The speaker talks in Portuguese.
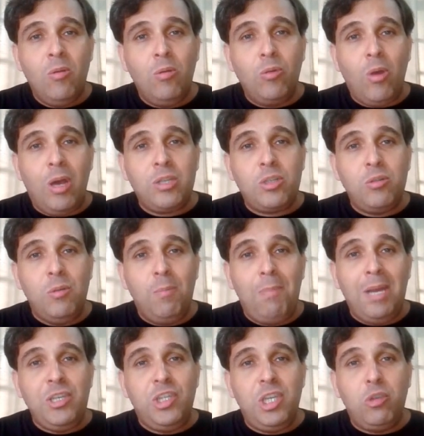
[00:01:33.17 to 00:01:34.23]
o nosso
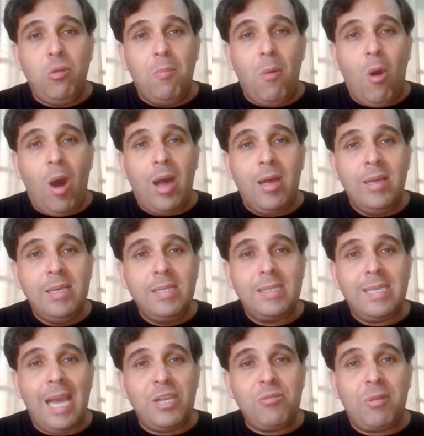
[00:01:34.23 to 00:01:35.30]
bandido mor,
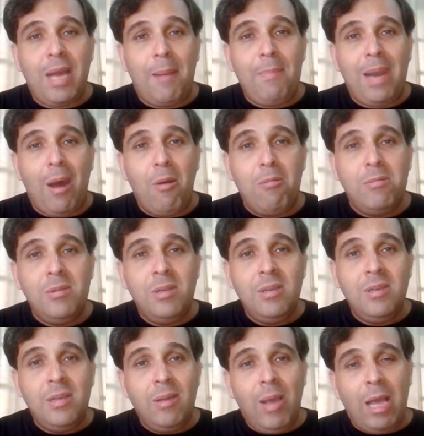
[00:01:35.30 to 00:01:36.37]
Sérgio Cabral.
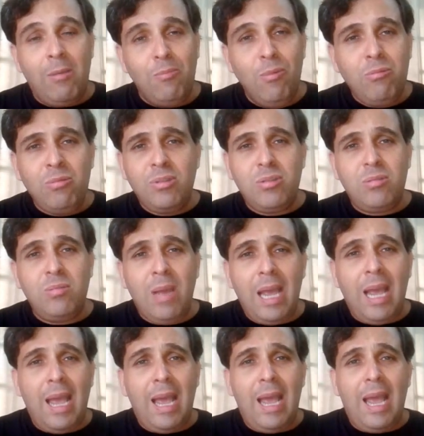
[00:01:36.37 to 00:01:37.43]
É, muitos
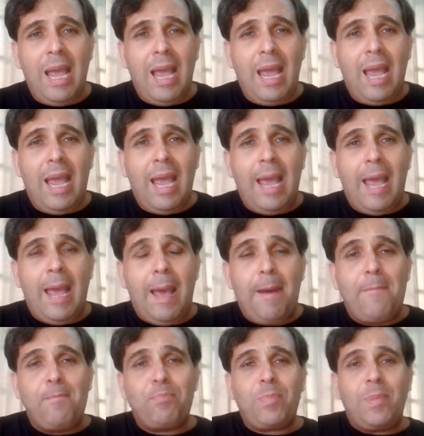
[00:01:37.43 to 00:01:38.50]
é, é, é,
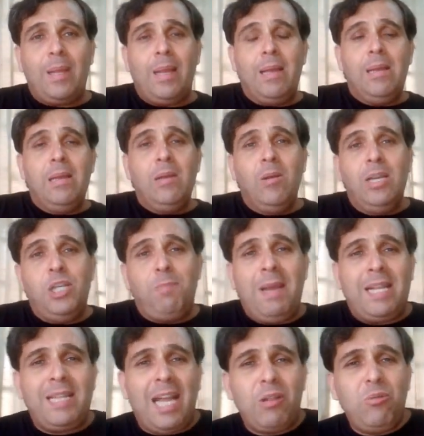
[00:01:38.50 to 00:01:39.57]
é,
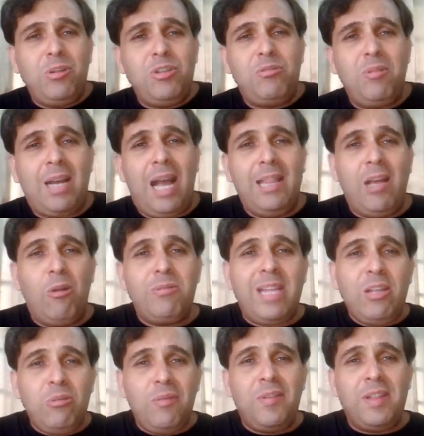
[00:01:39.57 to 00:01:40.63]
espectadores do canal
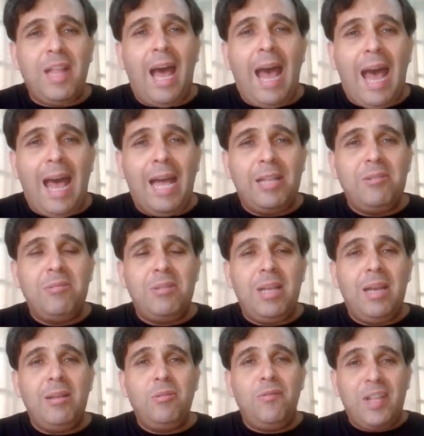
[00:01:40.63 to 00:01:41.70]
têm duvidado,
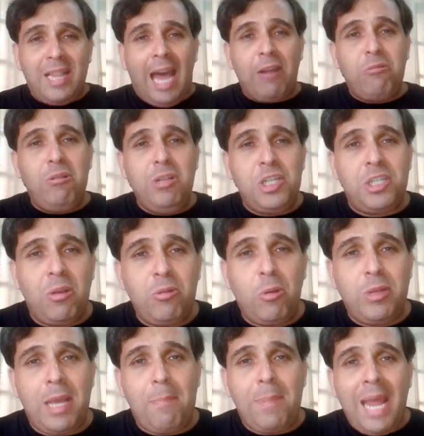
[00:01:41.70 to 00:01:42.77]
né? Duvidaram do listão do
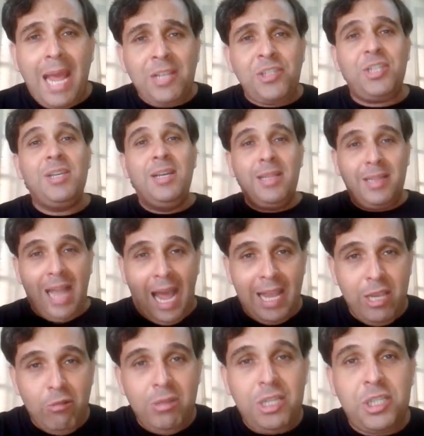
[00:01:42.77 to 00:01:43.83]
Odebrecht? Tá
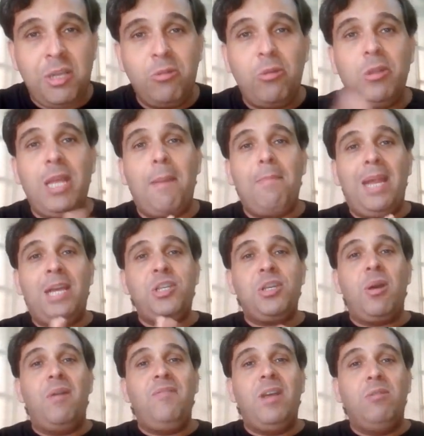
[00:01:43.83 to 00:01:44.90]
aí o listão do Odebrecht
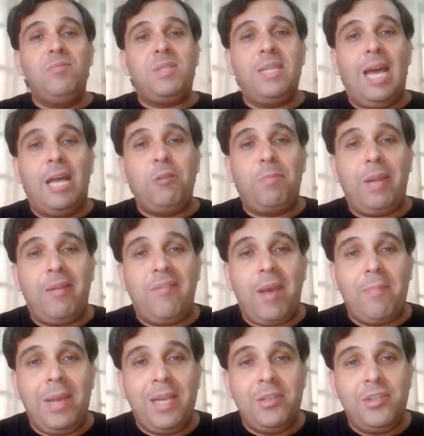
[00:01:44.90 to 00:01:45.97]
que eu havia anunciado
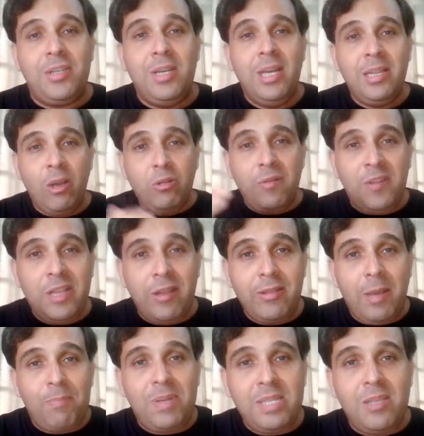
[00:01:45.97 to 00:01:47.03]
previamente. Estão duvidando
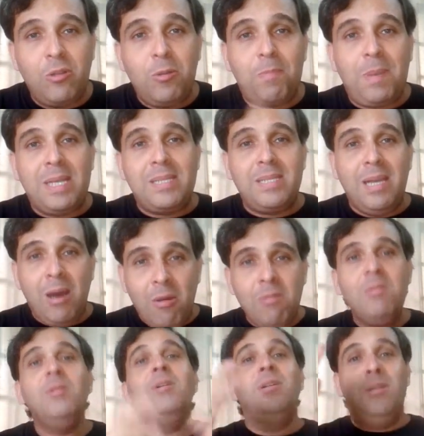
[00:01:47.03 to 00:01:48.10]
da prisão do
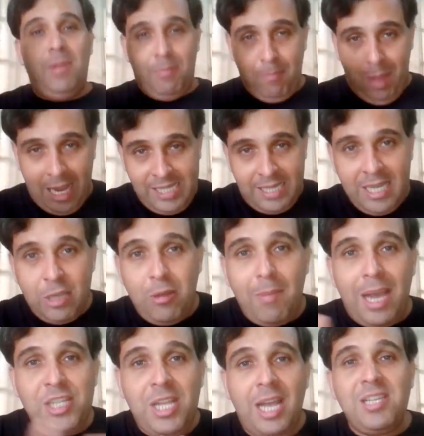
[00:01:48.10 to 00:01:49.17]
Pesão? Mais cedo ou
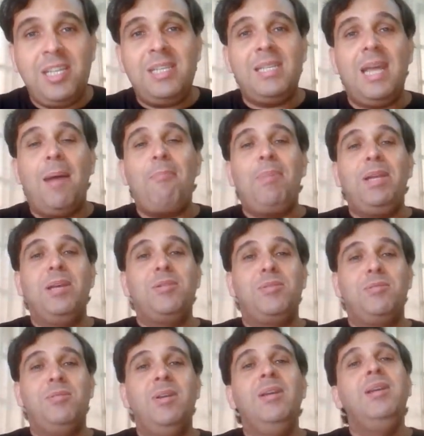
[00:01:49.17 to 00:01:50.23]
mais tarde ele será
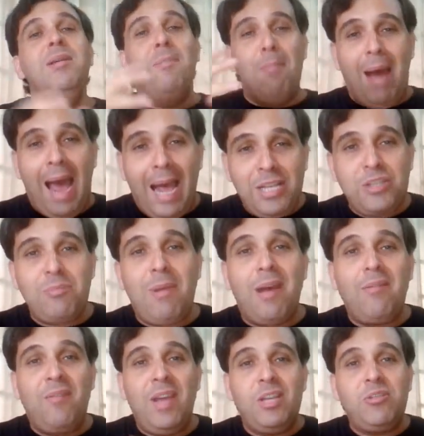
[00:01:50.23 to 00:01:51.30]
preso. E mais
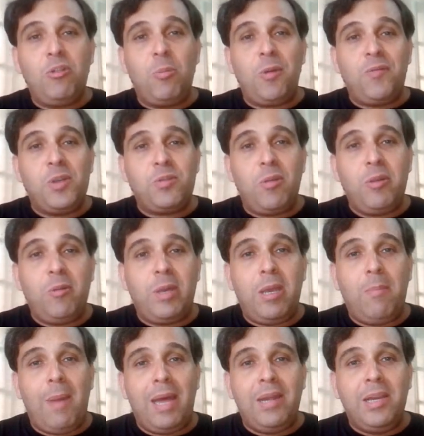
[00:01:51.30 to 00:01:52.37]
uma vez o que o professor Rico
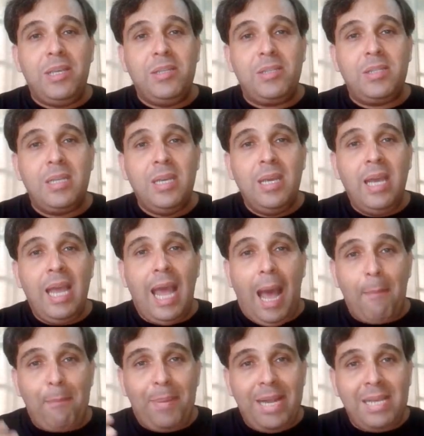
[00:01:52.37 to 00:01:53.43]
Guimarães é,
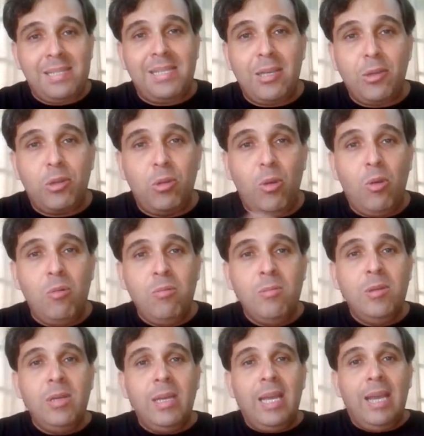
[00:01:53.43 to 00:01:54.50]

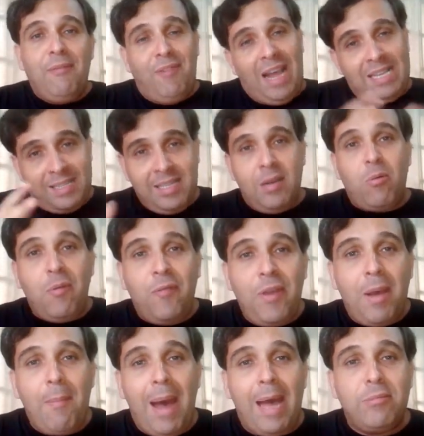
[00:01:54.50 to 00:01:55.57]
apresentou e vai ser
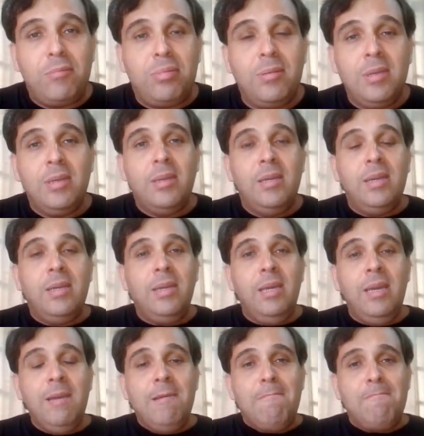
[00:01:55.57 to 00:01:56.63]
confirmado.
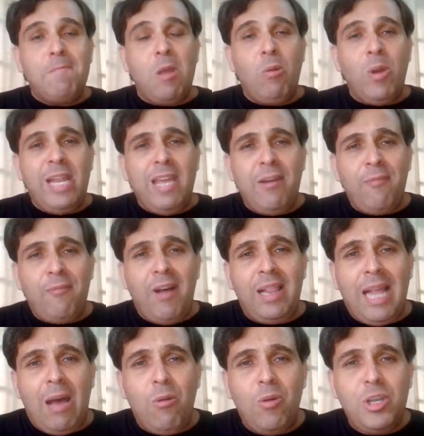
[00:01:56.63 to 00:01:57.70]
E eu queria
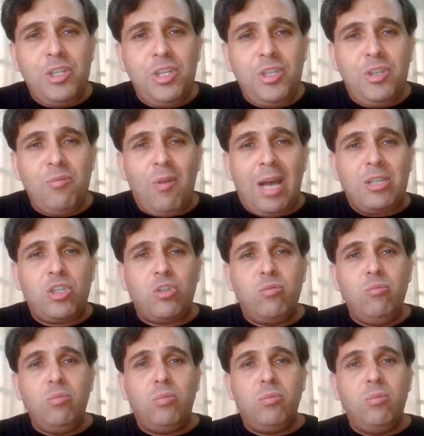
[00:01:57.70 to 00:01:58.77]
falar hoje de um
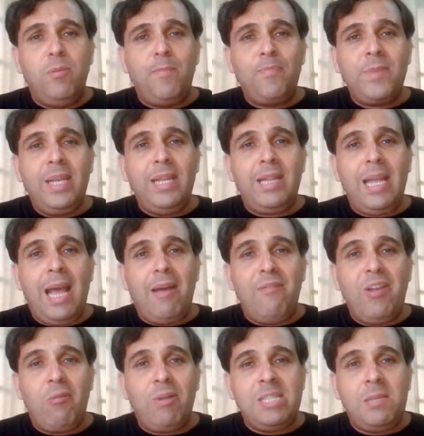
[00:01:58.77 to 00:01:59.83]
assunto que tem a
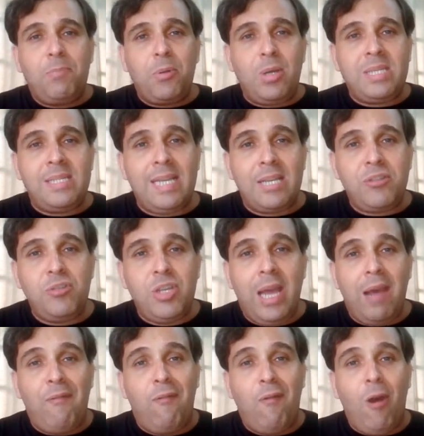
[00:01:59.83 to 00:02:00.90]
ver com esse processo de
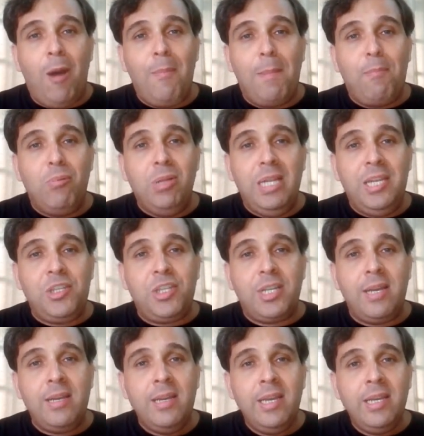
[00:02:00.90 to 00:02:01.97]
reforma
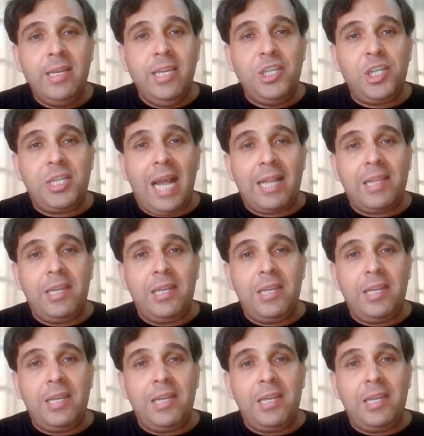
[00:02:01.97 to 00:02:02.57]
política que está